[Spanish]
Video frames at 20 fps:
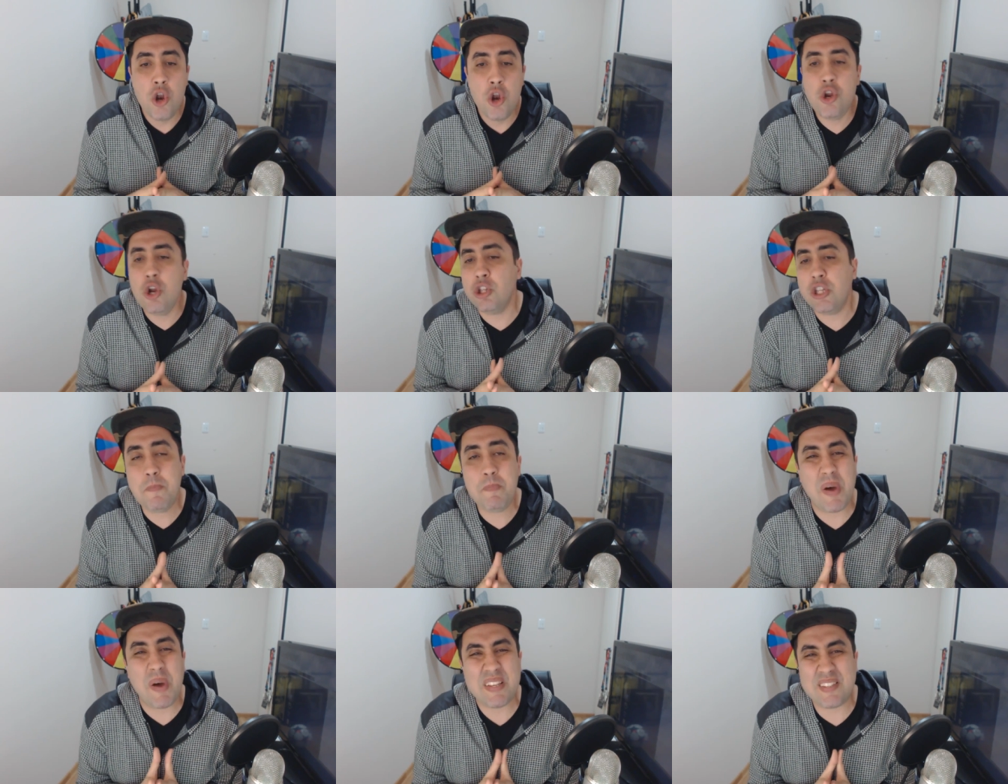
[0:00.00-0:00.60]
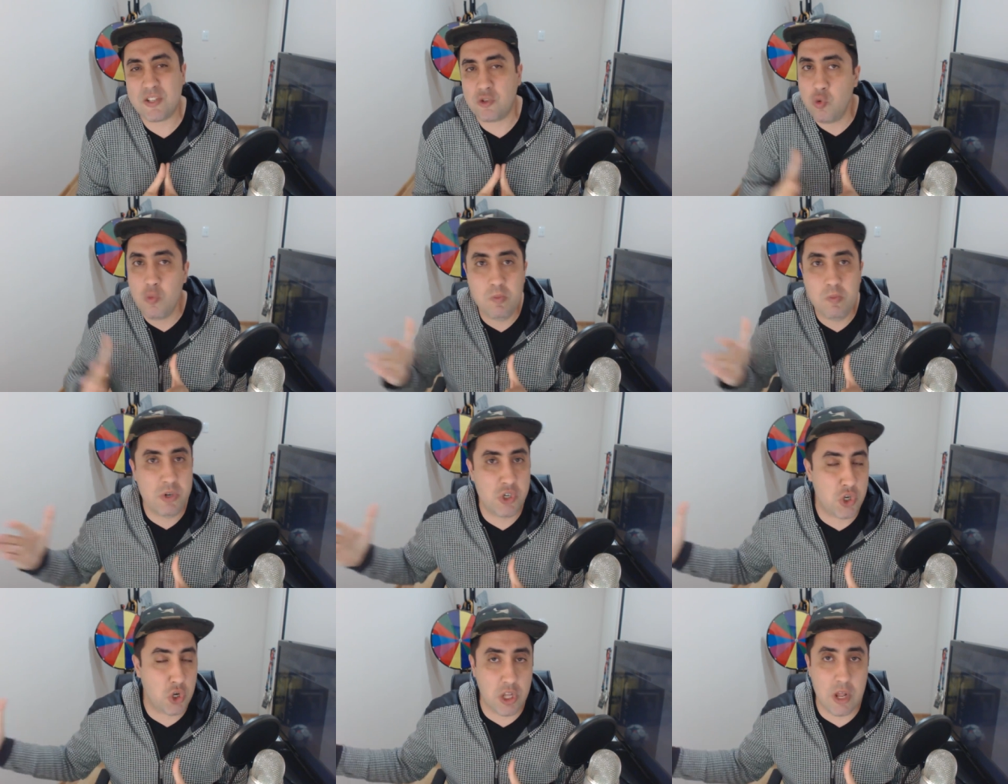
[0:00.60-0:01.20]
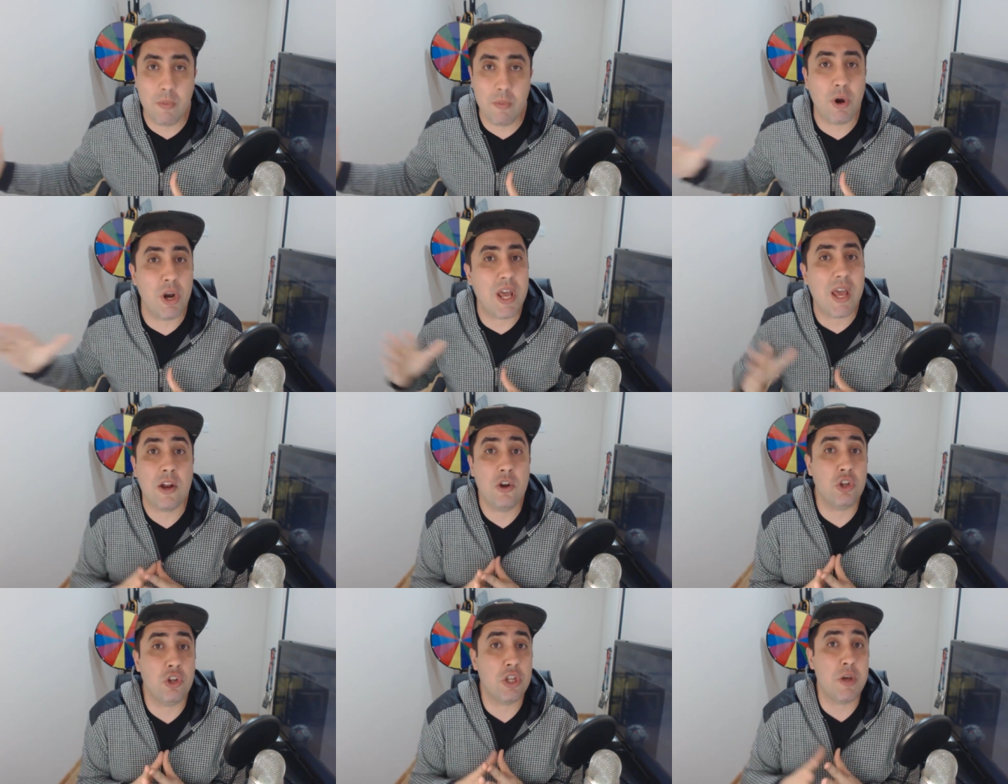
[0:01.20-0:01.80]
no te pases un millón de
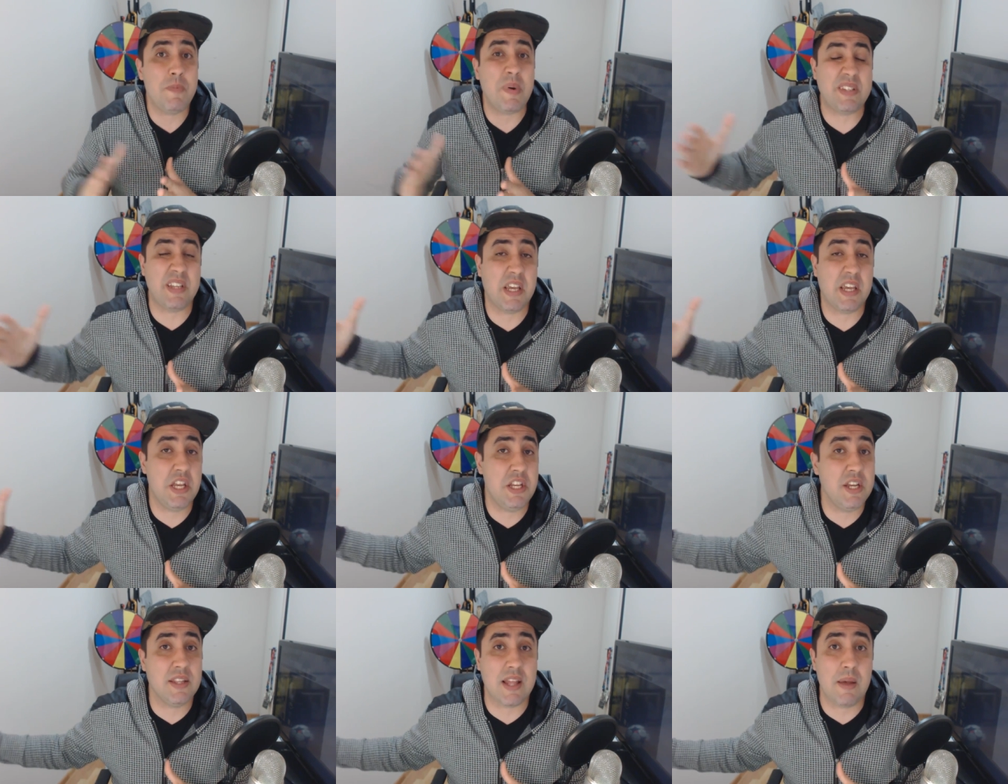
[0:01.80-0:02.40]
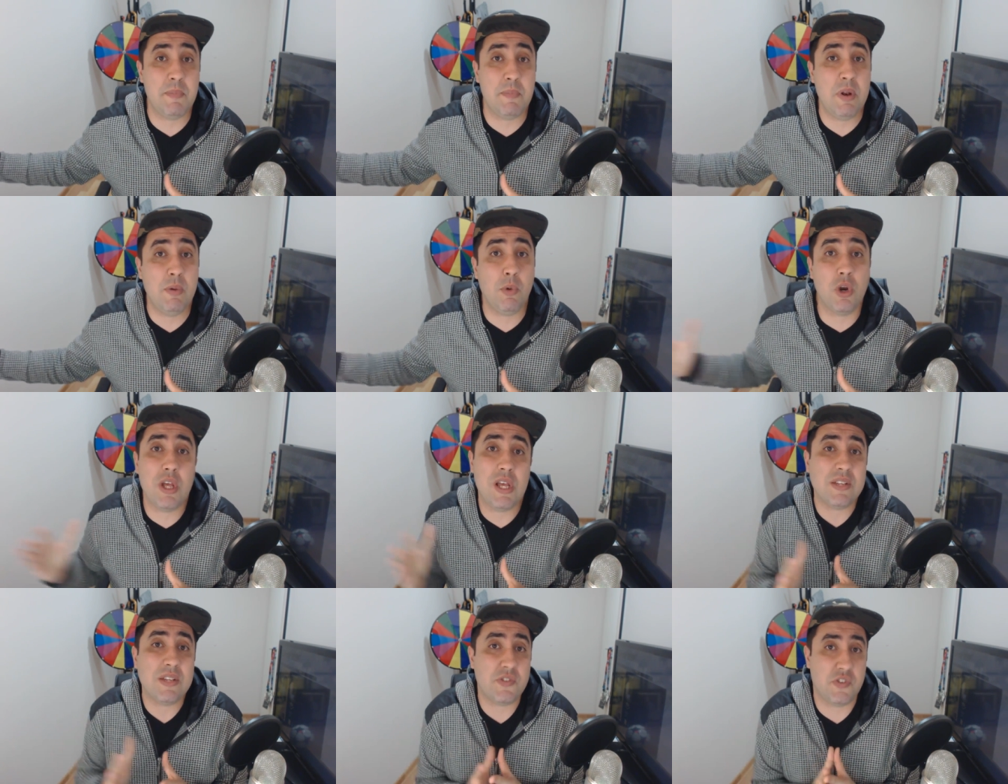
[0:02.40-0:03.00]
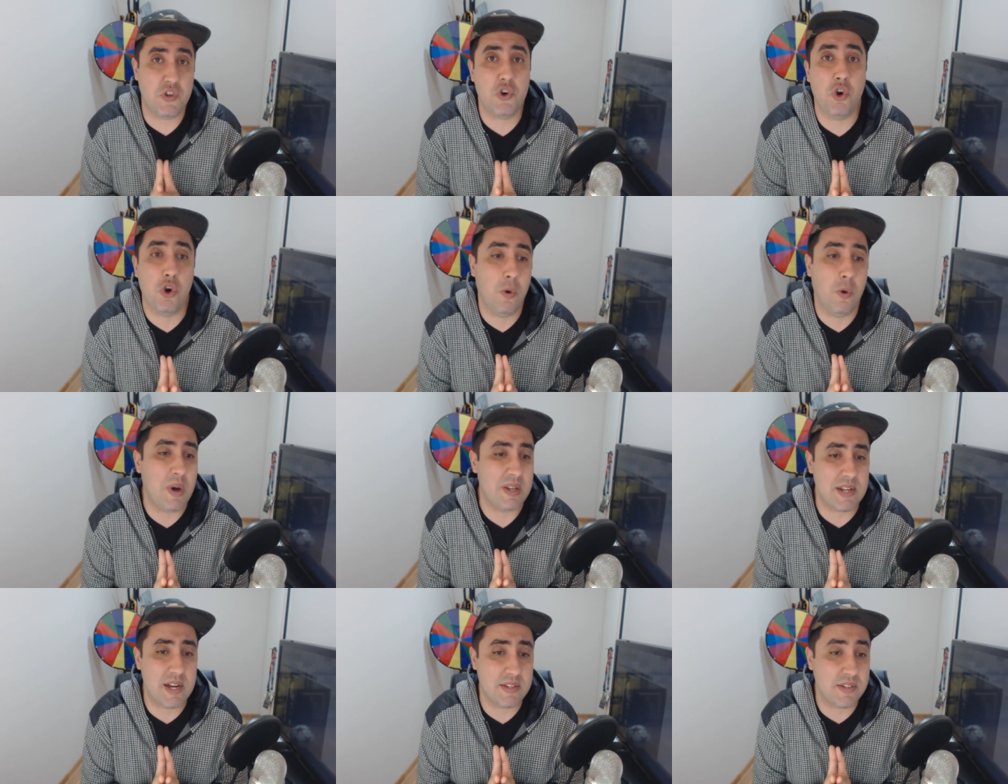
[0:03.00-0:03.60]
monedas, no te pases 500 mil monedas si no
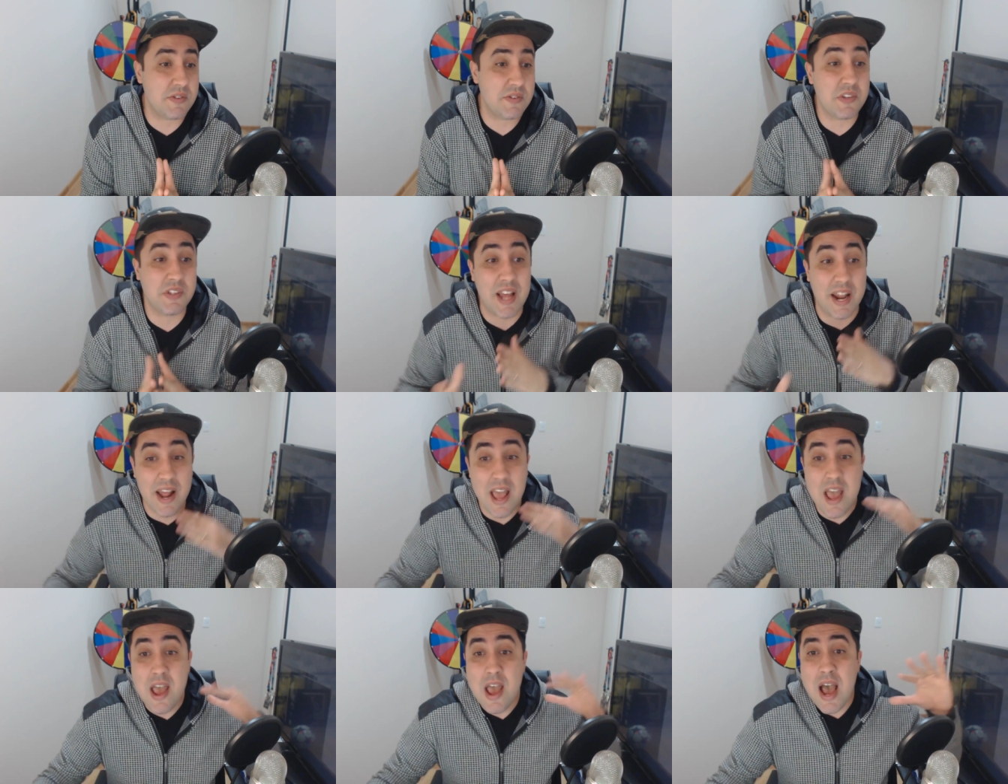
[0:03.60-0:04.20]
lo vas a necesitar.